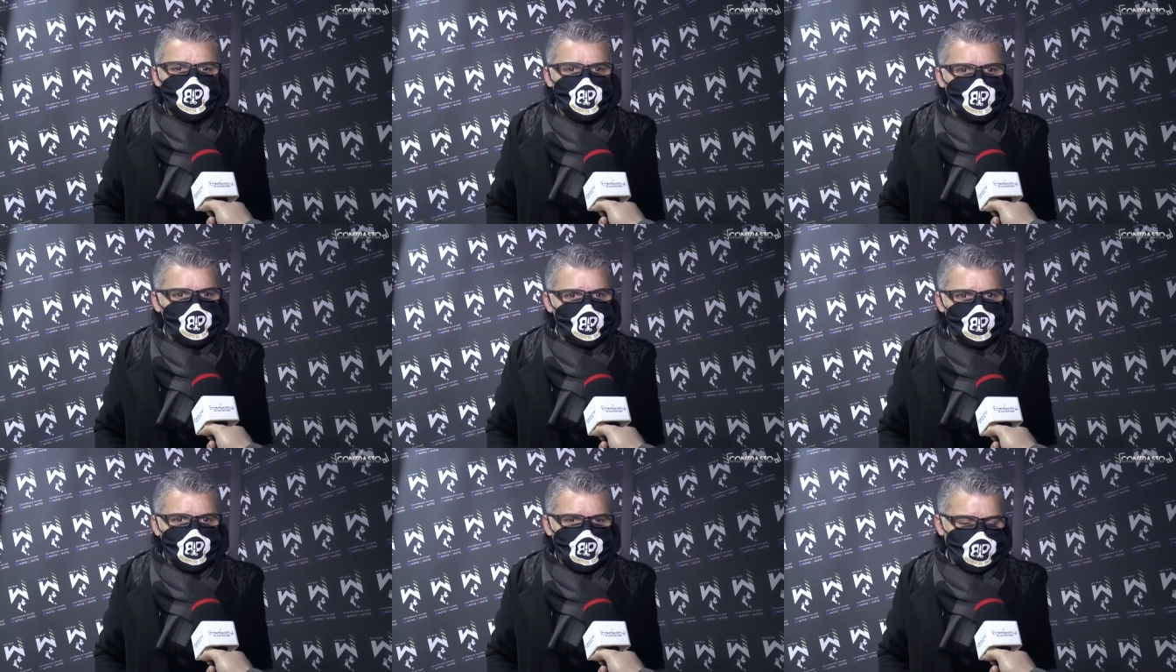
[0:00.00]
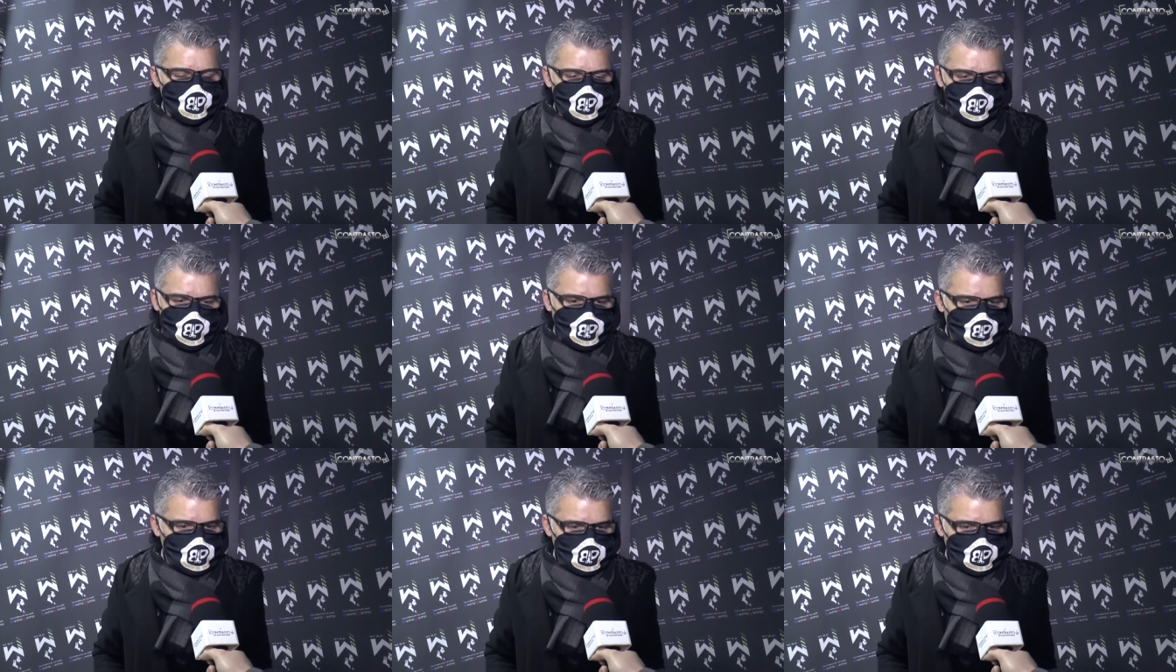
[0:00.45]
con
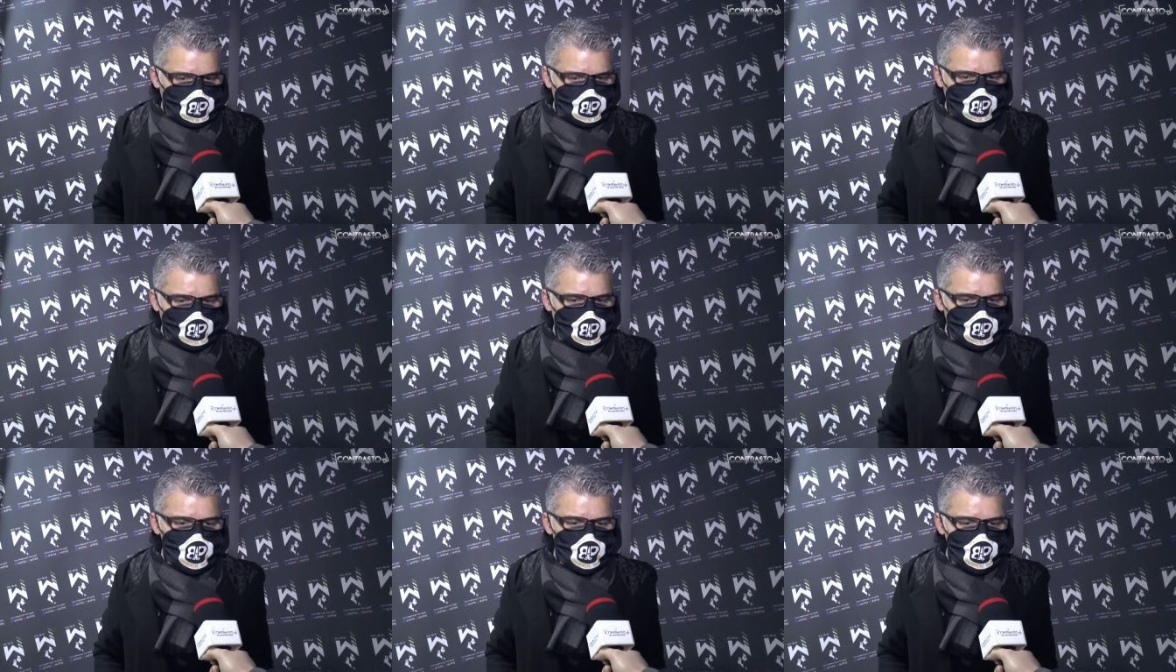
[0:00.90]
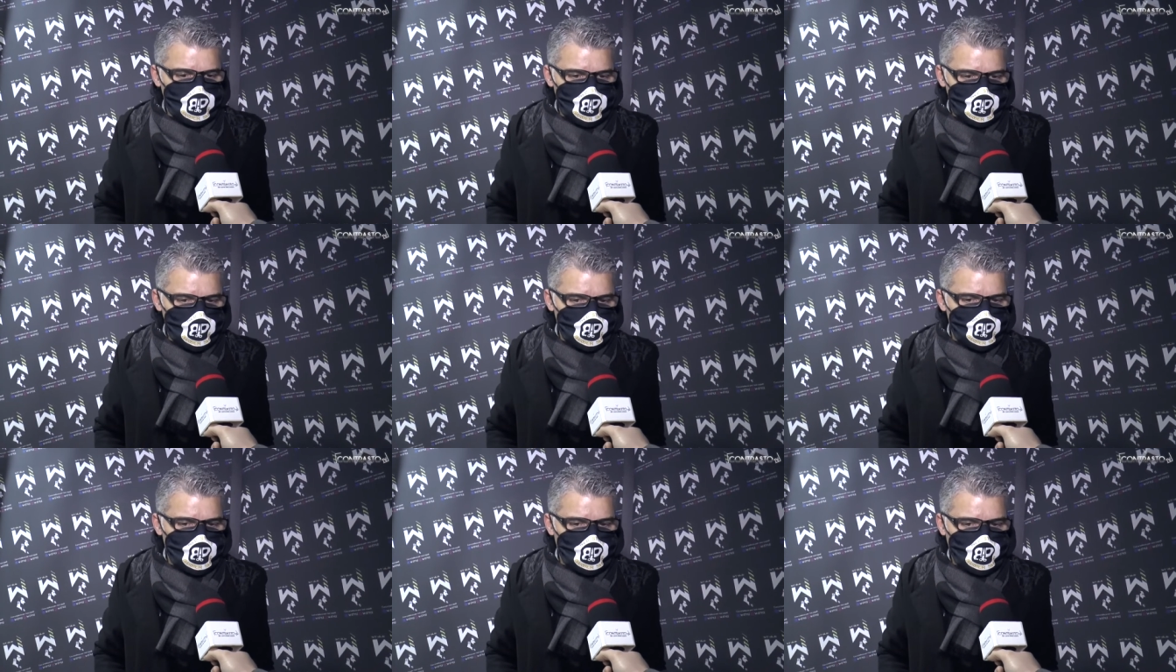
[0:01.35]
un'anima che ha questo
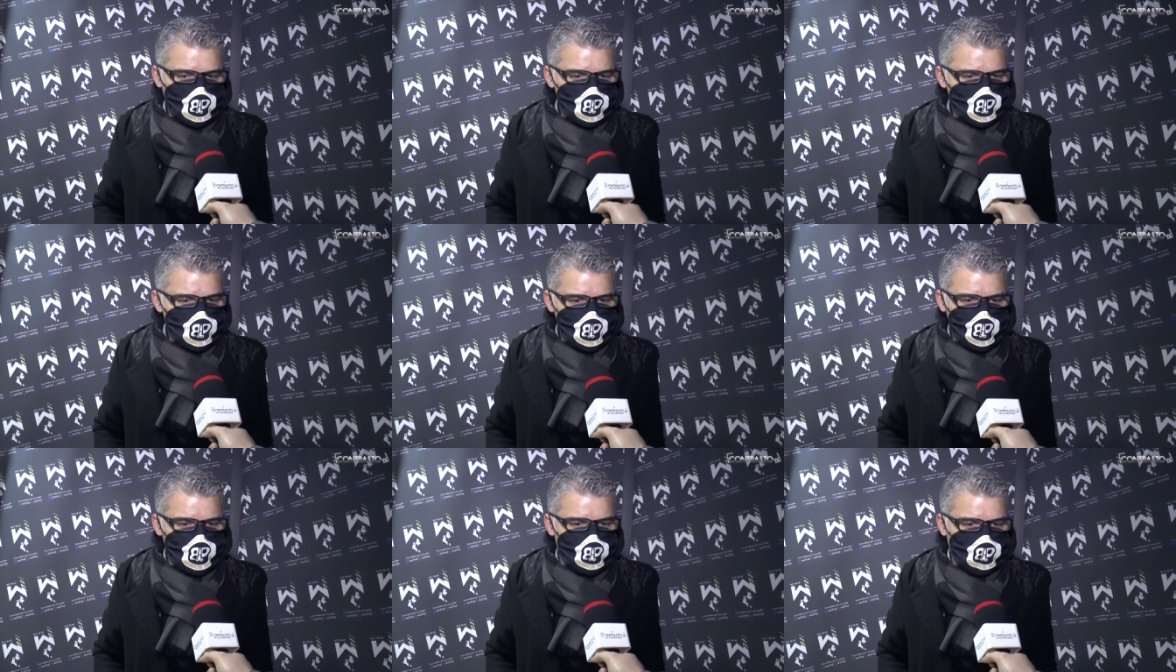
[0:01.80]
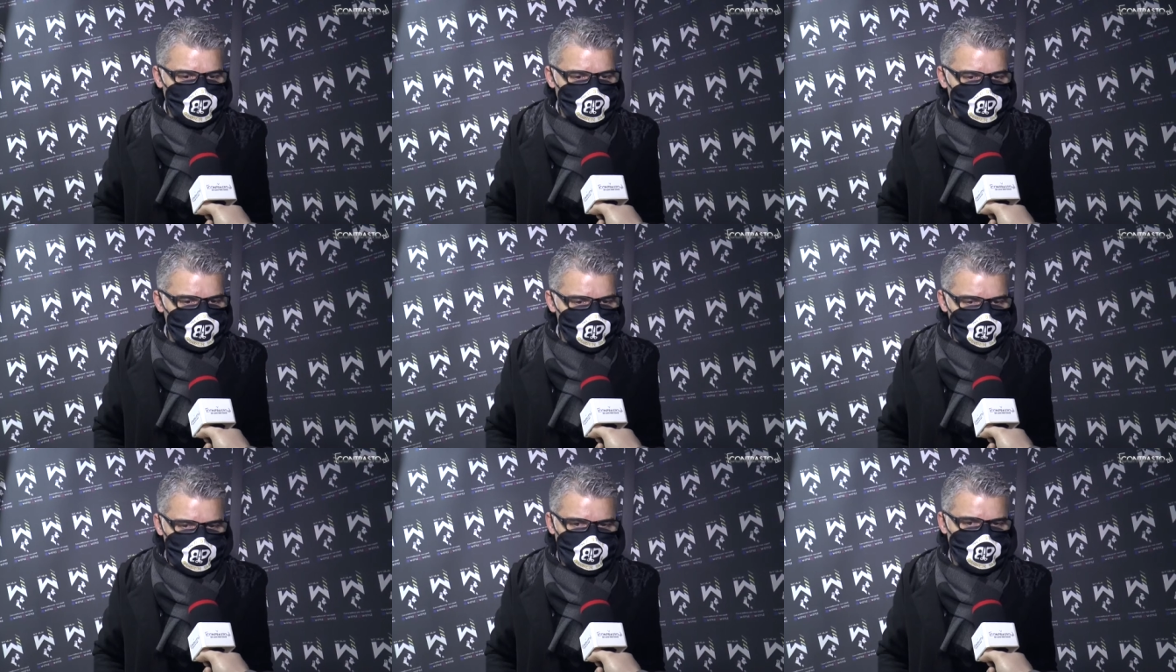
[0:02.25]
gruppo che sono
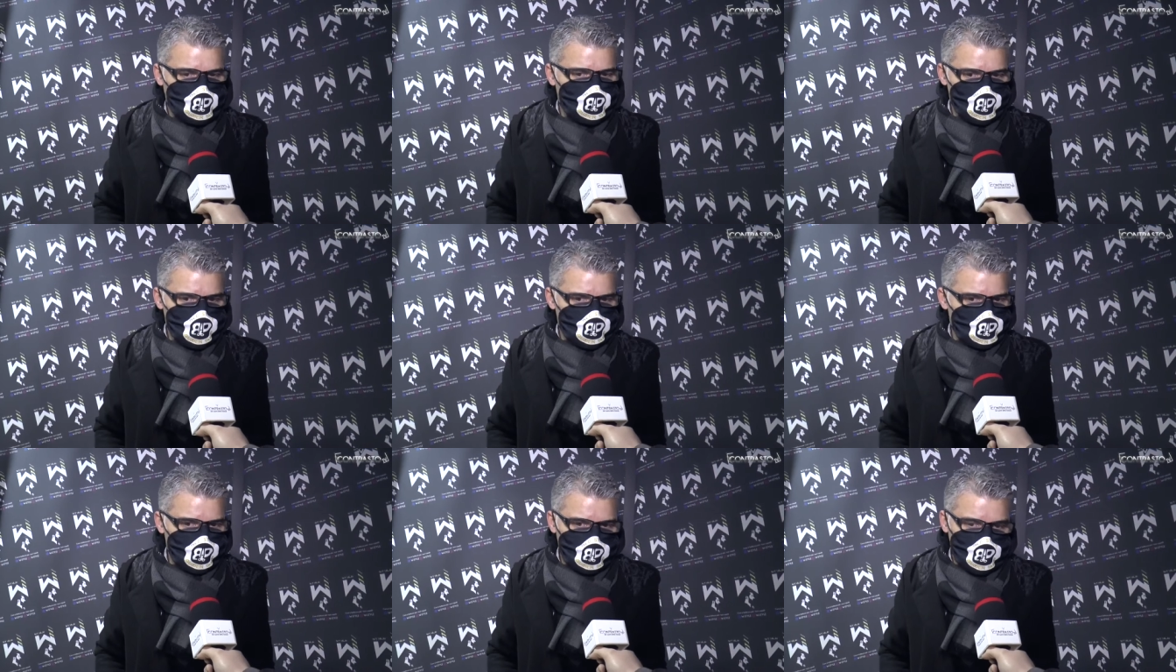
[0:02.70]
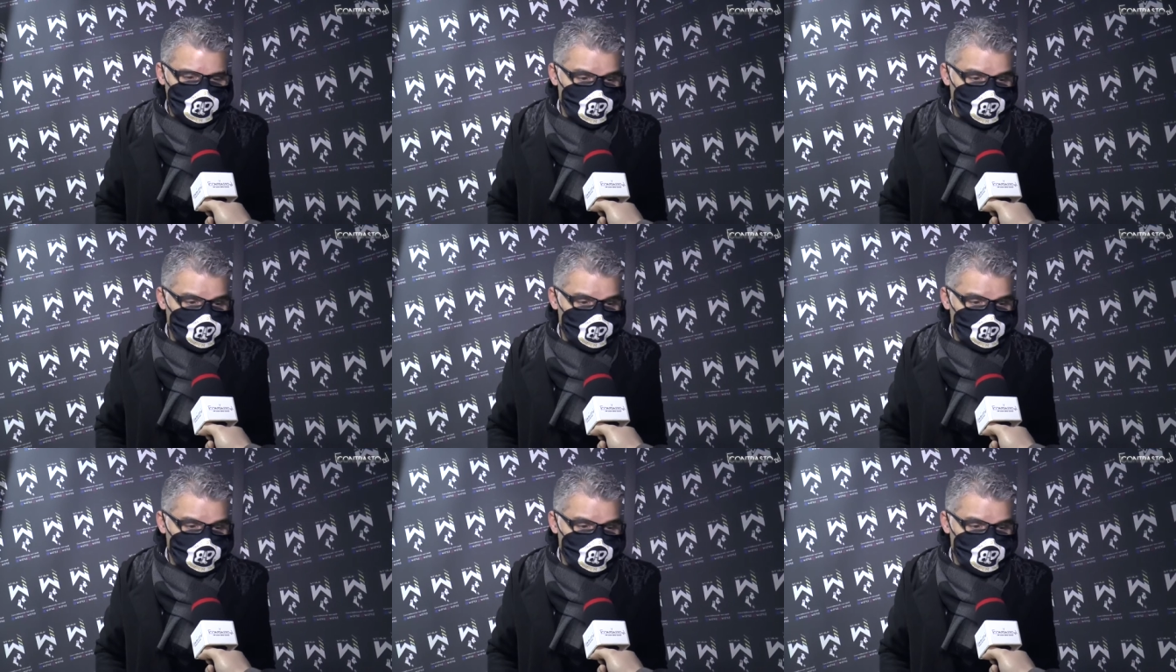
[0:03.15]
anni che ci